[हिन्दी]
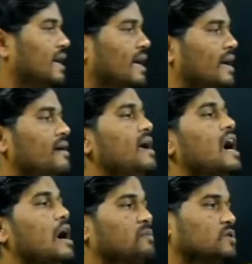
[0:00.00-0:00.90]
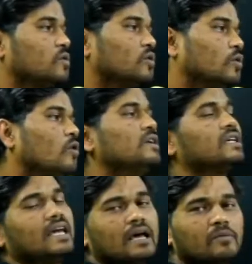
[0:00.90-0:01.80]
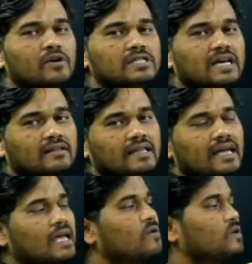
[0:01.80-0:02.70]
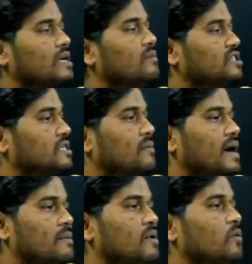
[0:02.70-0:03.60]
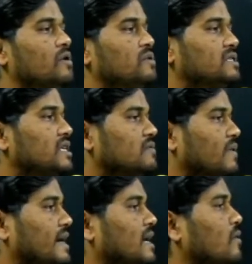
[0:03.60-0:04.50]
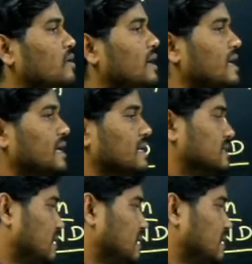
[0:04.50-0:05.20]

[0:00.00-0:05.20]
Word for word: हैं आप इसको डोंट केयर बोल सकते हैं क्योंकि हम इसके बारे में कोई भी चीज फाइंड आउट नहीं कर